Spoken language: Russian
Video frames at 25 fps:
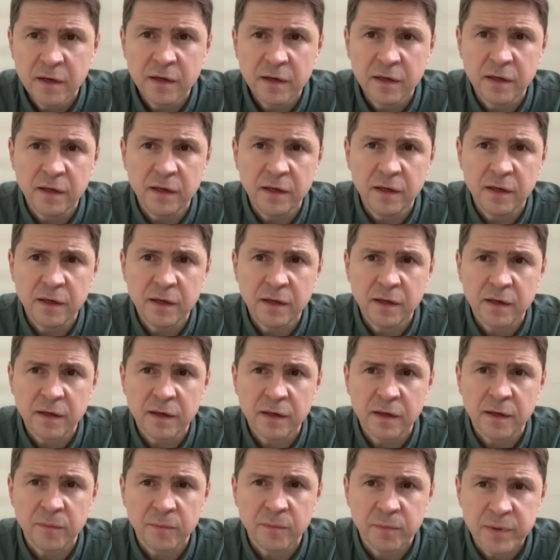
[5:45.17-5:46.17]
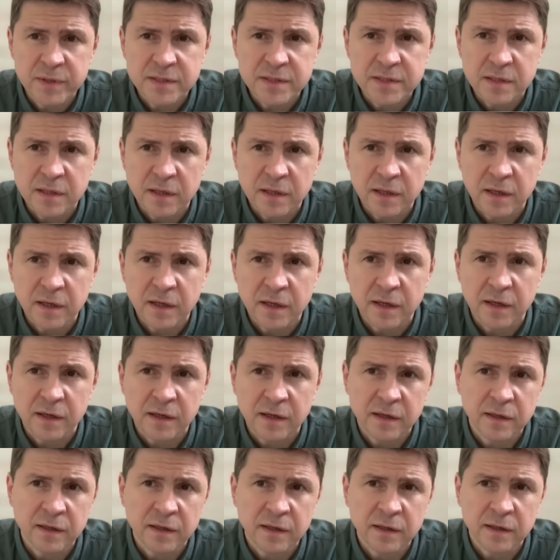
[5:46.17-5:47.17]
и э, быстрое
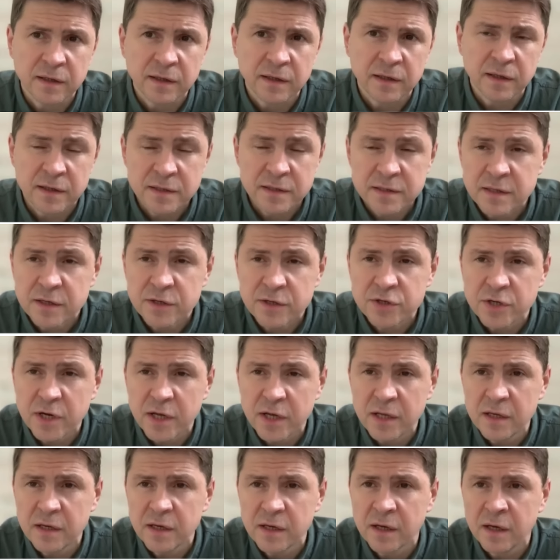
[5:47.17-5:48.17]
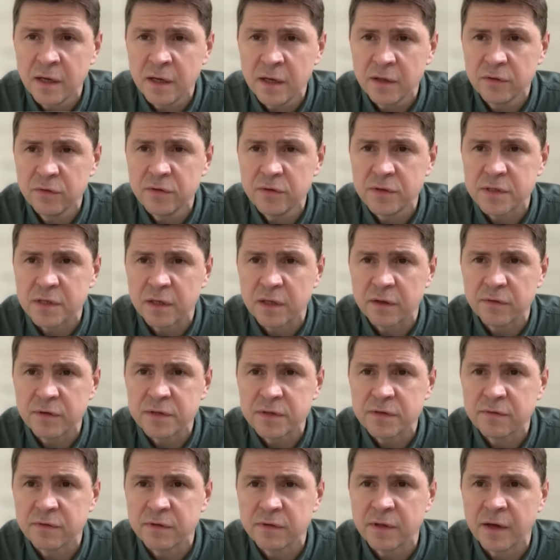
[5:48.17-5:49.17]
э, разрешение, ну и,
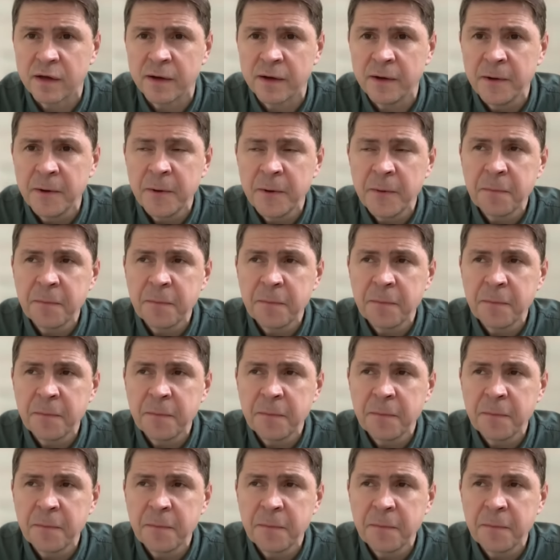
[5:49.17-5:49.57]
соответственно,